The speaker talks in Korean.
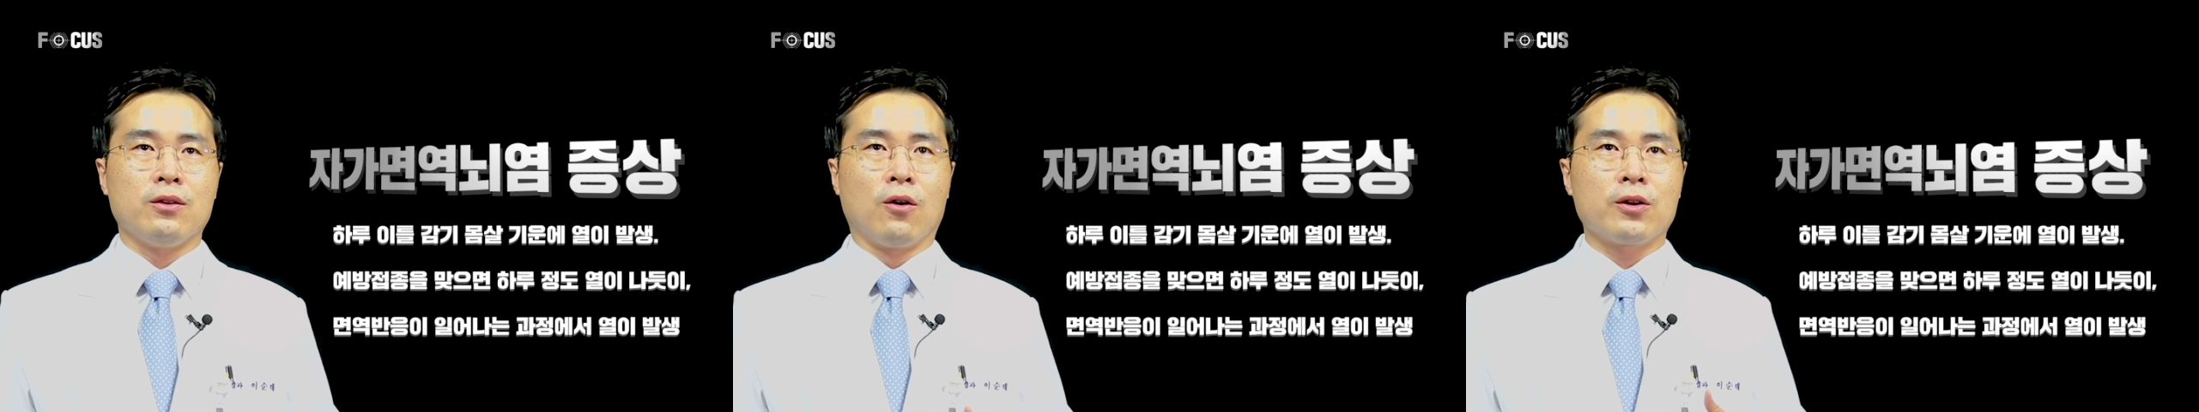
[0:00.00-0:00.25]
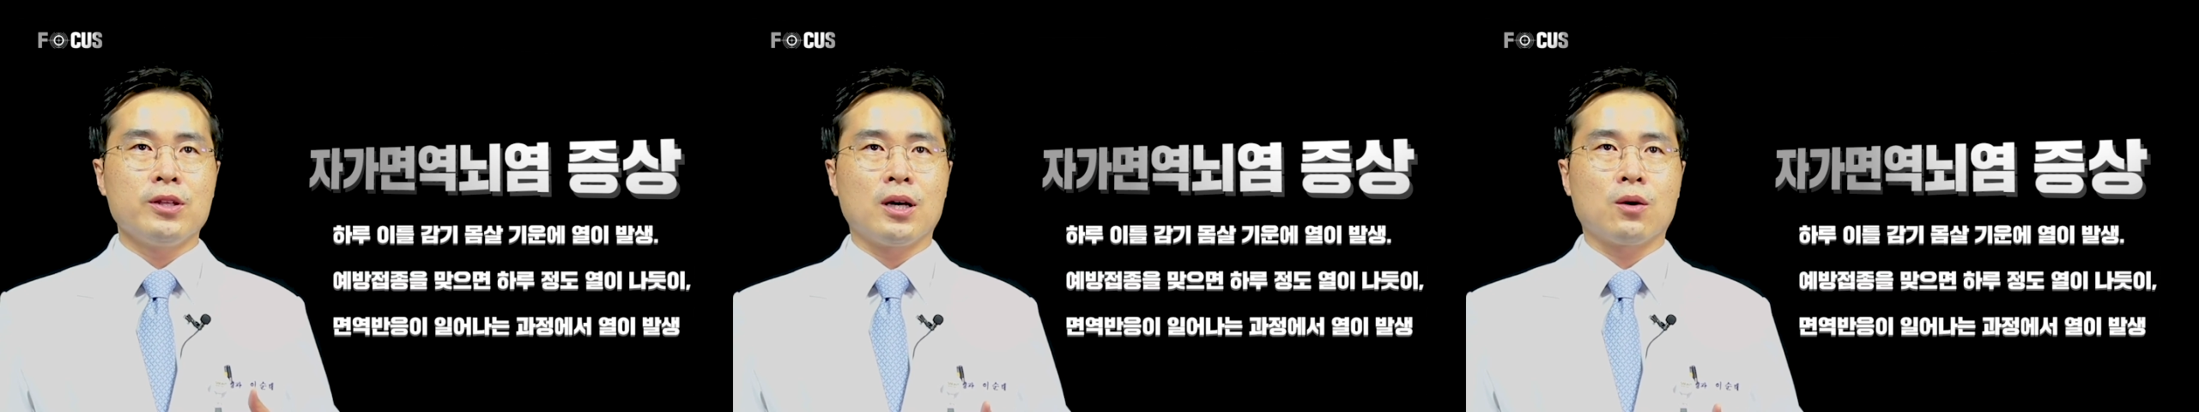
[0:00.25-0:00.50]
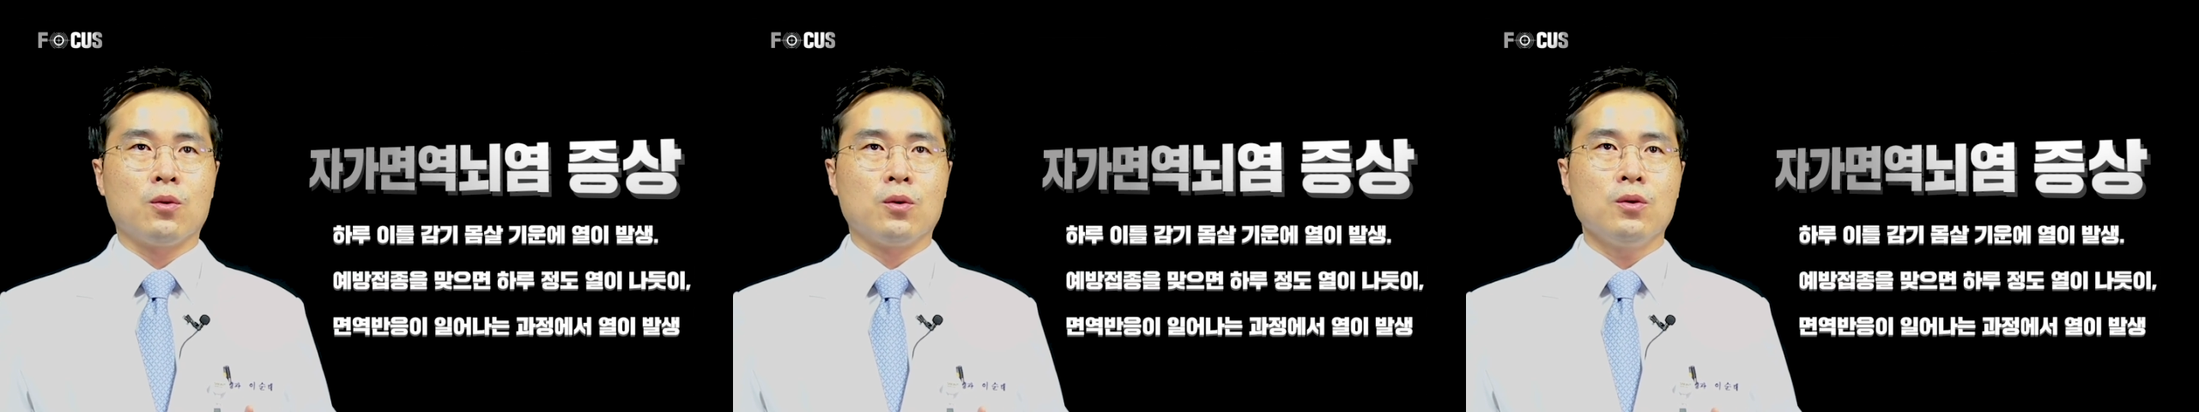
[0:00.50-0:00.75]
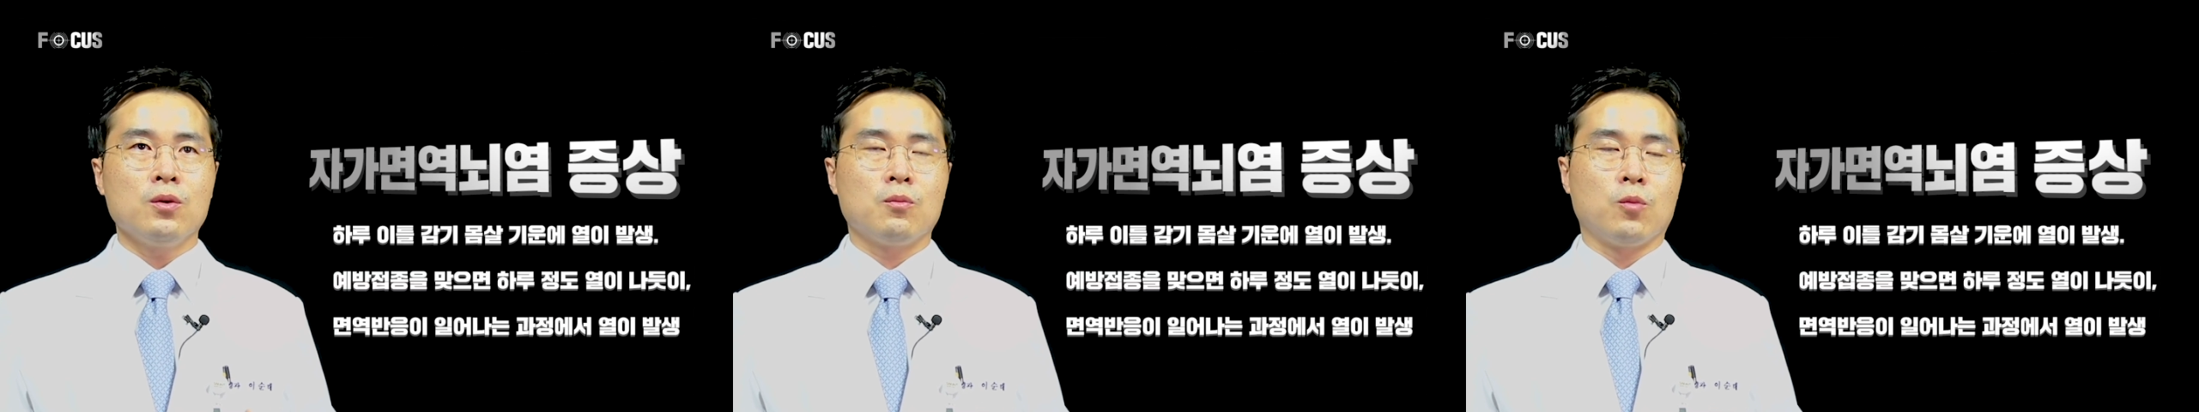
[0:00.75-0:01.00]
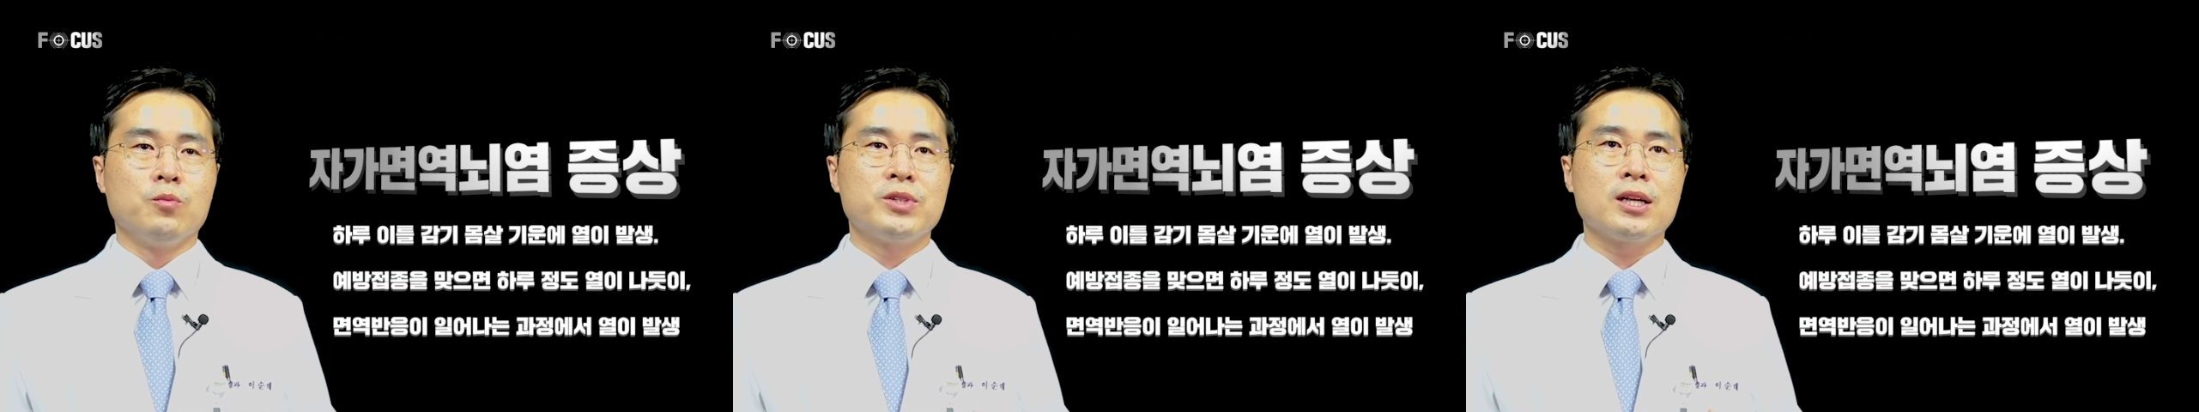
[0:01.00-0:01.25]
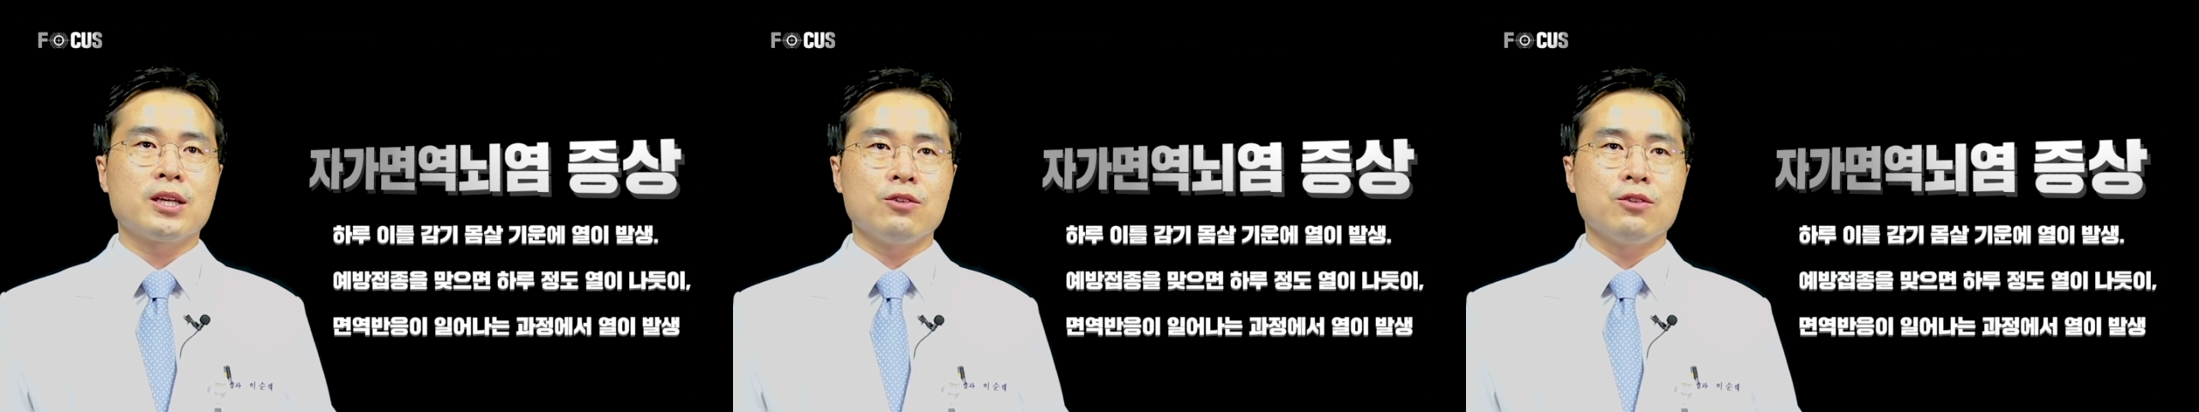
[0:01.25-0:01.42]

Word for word: 열이 나고 몸살